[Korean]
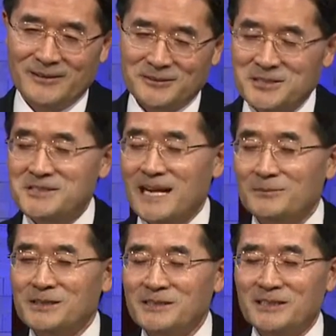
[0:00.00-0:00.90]
어떤
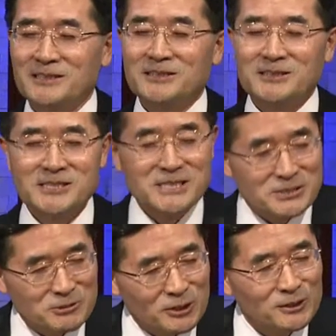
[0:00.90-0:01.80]
사람은
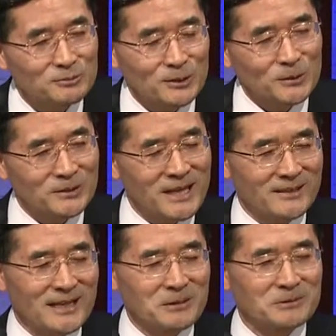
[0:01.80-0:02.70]
은수저를 물고
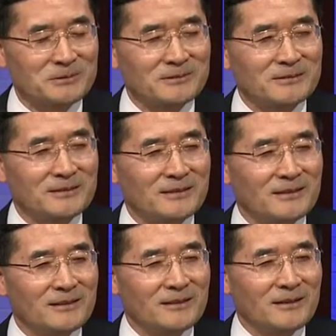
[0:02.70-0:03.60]
태어나고,
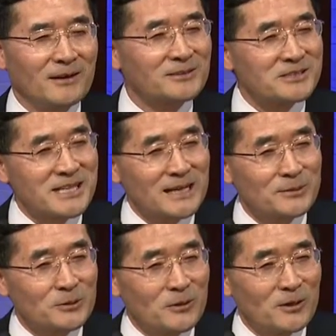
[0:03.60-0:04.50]
어떤
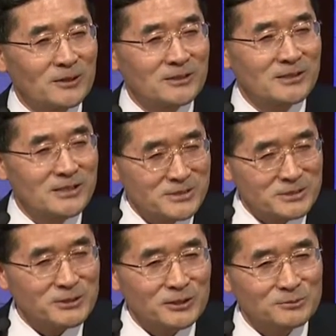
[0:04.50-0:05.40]
사람은 또
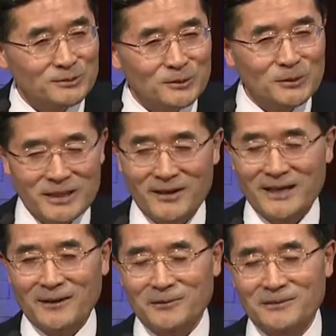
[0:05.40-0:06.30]
흙수저를 물고
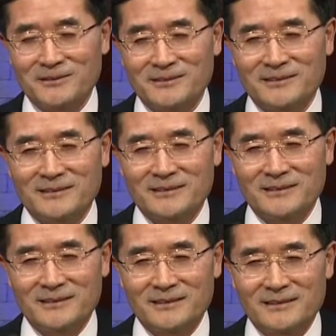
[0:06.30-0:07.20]
태어나고,
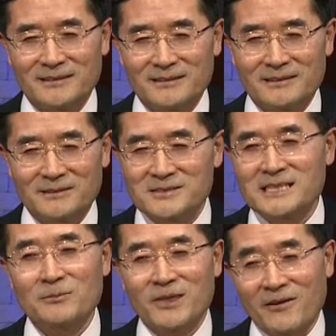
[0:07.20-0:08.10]
어떤
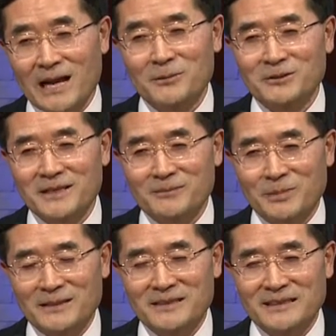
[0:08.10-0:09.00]
사람 태어나 봤더니,
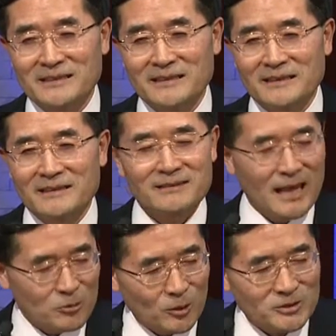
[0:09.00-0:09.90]
봤더니
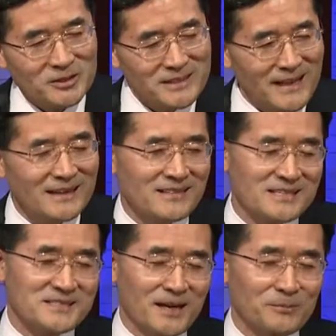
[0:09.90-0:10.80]
대통령이 딸이
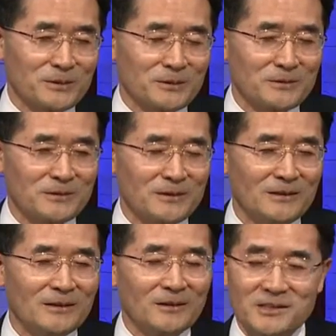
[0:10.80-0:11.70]
된 사람도 있고,
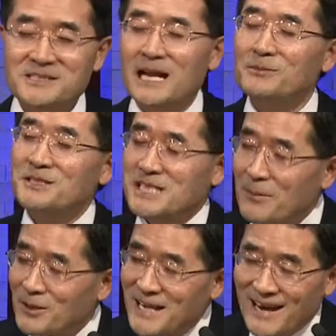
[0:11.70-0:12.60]
어떤 사람은
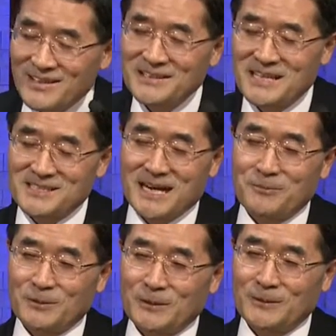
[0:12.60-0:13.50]
재벌이 아들이 된
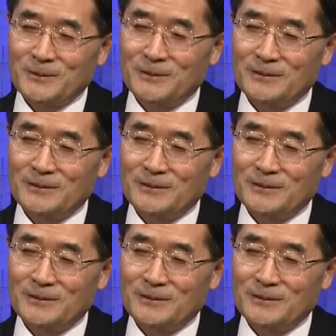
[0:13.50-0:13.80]
사람도 있고,